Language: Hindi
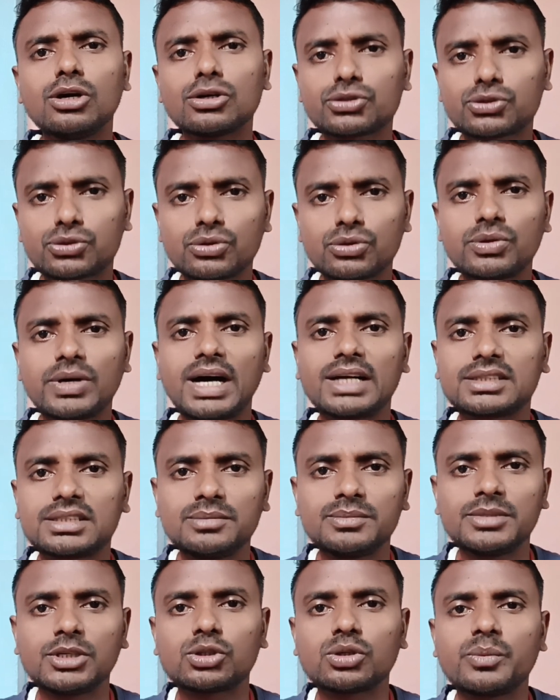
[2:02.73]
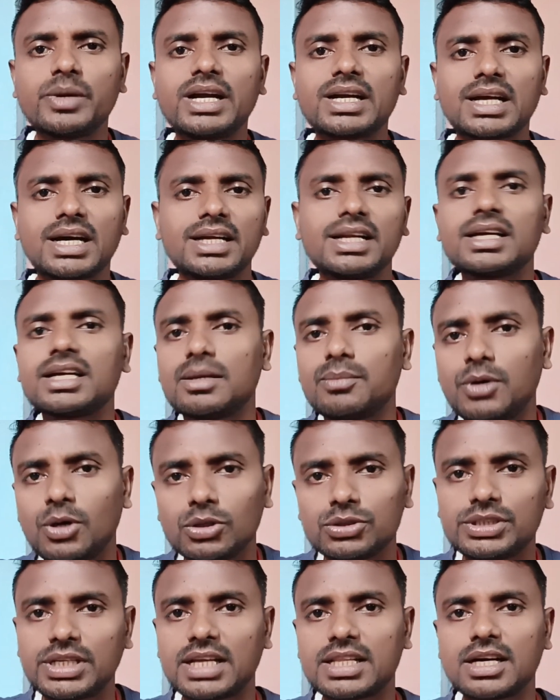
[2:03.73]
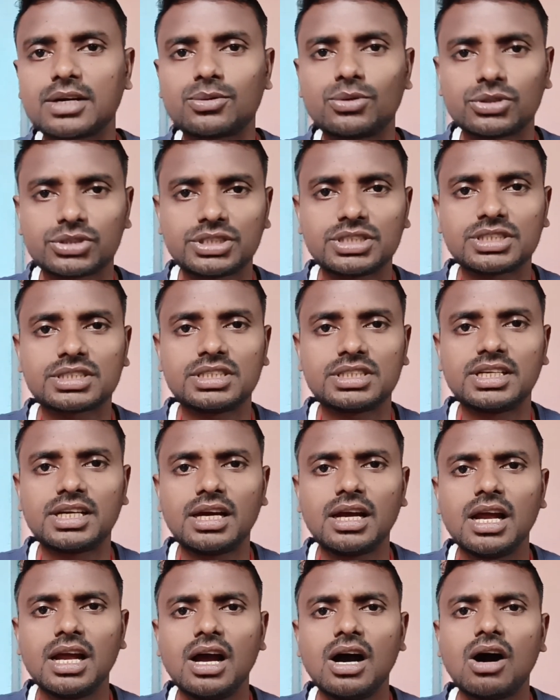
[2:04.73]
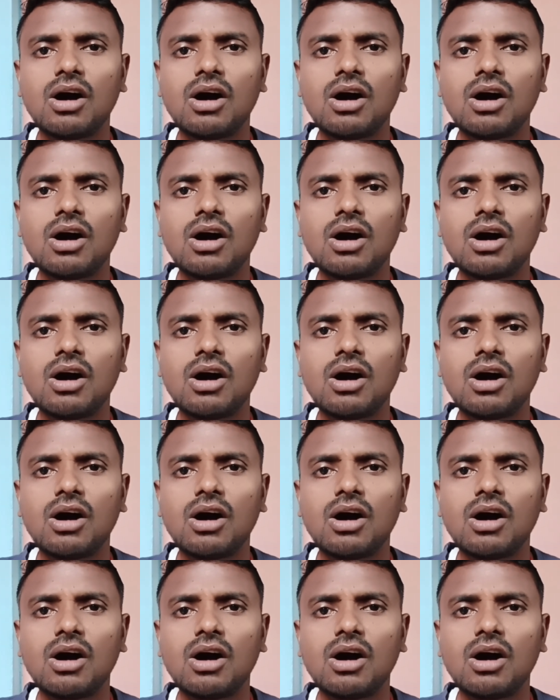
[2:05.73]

लोग शुरुआती में तो बैठाने का बहुत ज़्यादा कोशिश किए